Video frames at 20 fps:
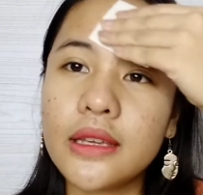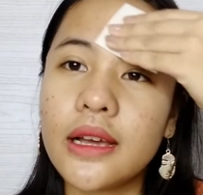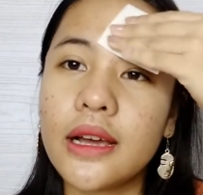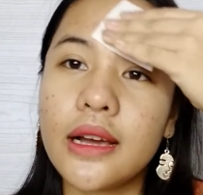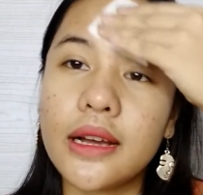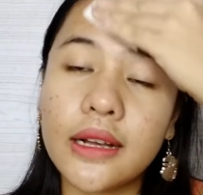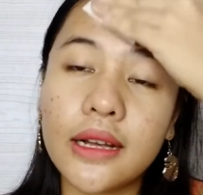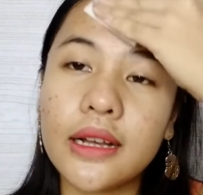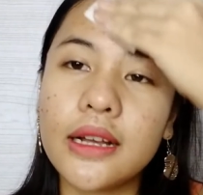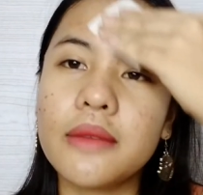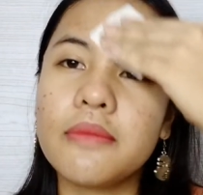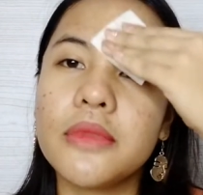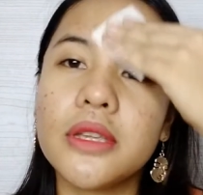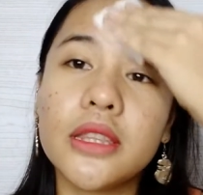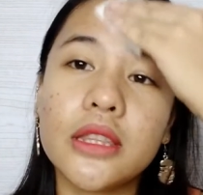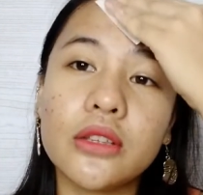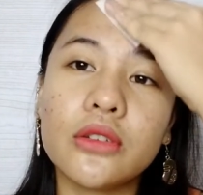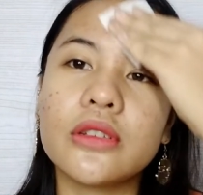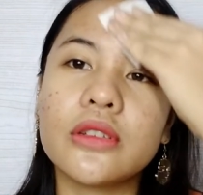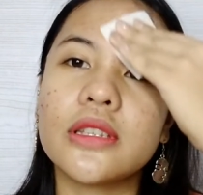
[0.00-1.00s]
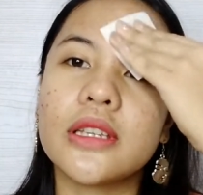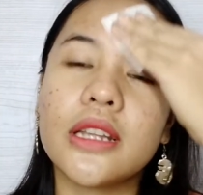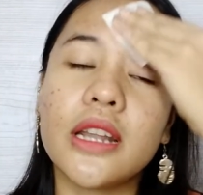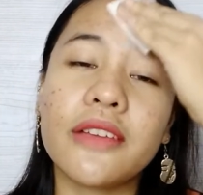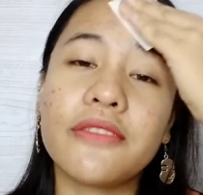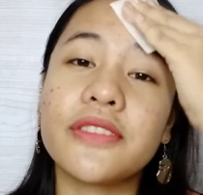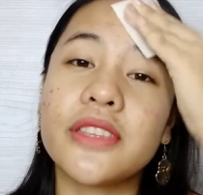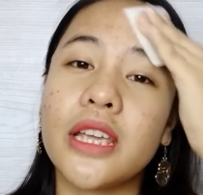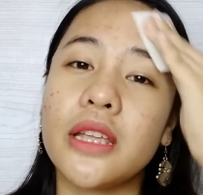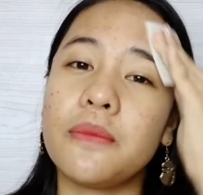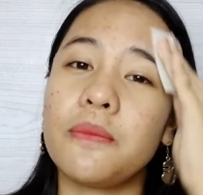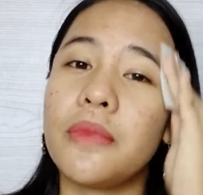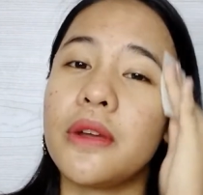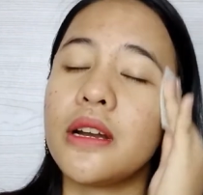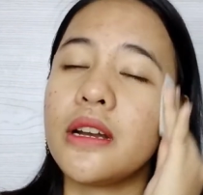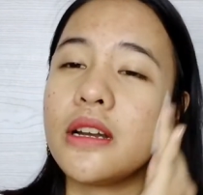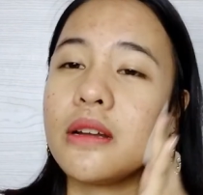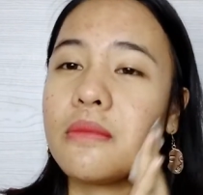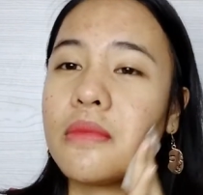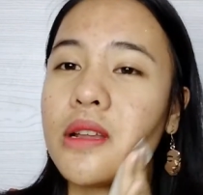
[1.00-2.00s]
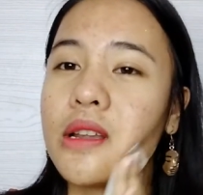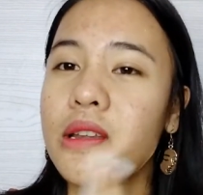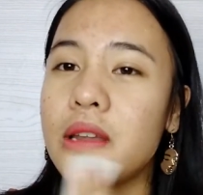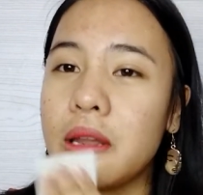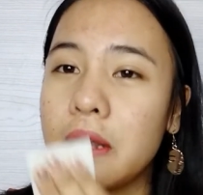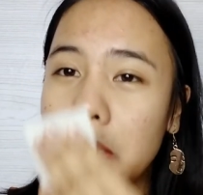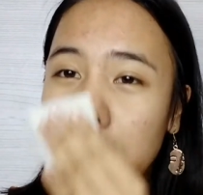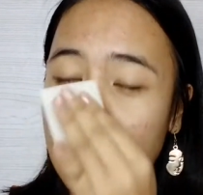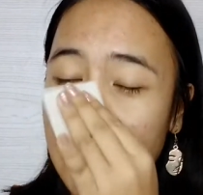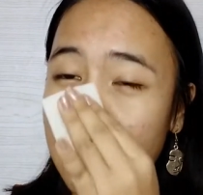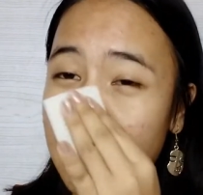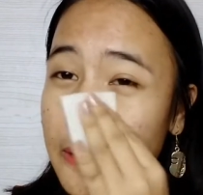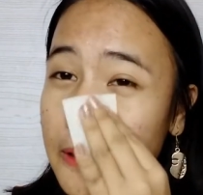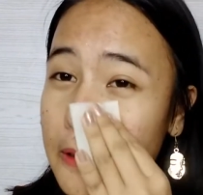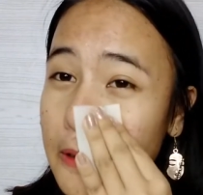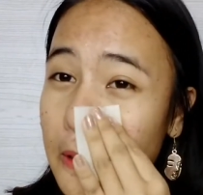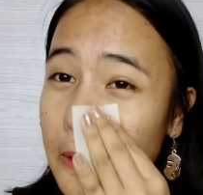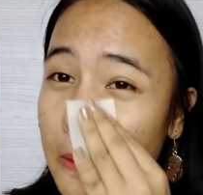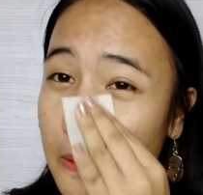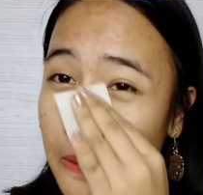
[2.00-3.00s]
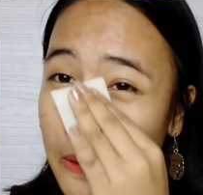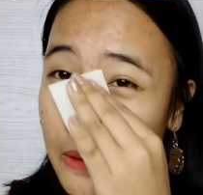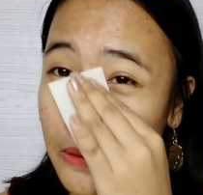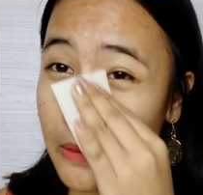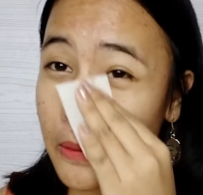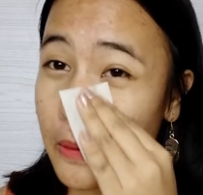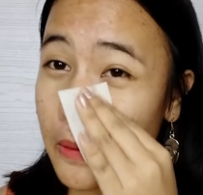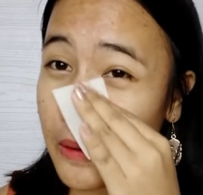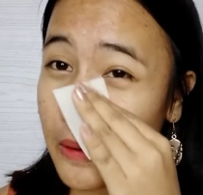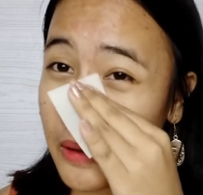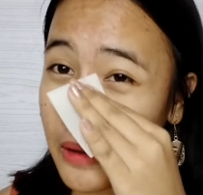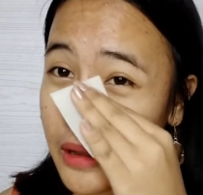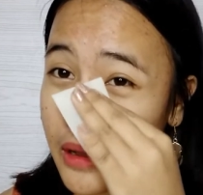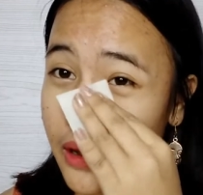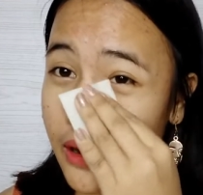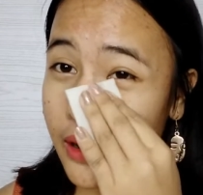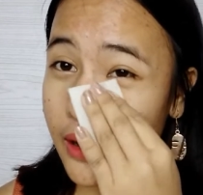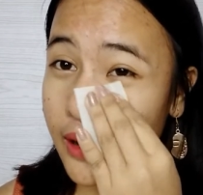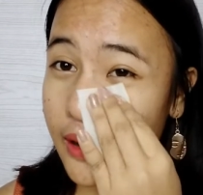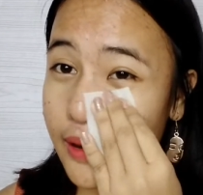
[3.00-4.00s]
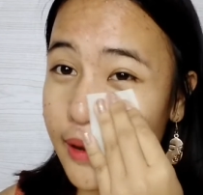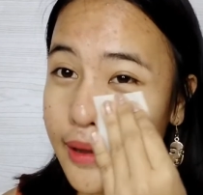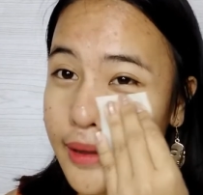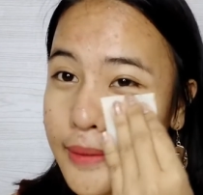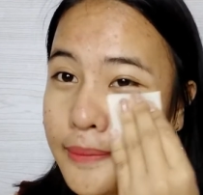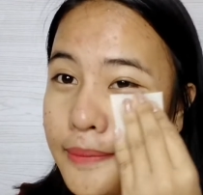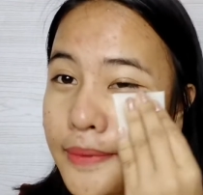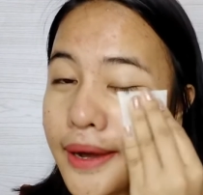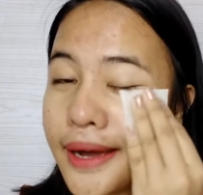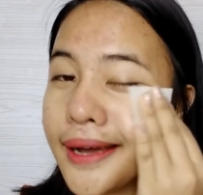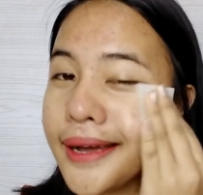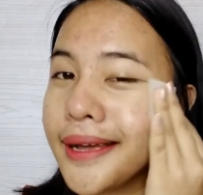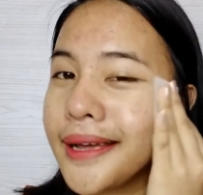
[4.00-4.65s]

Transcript: ang gagamitin ko sa left side para naman hindi masyadong ano, kakaiba.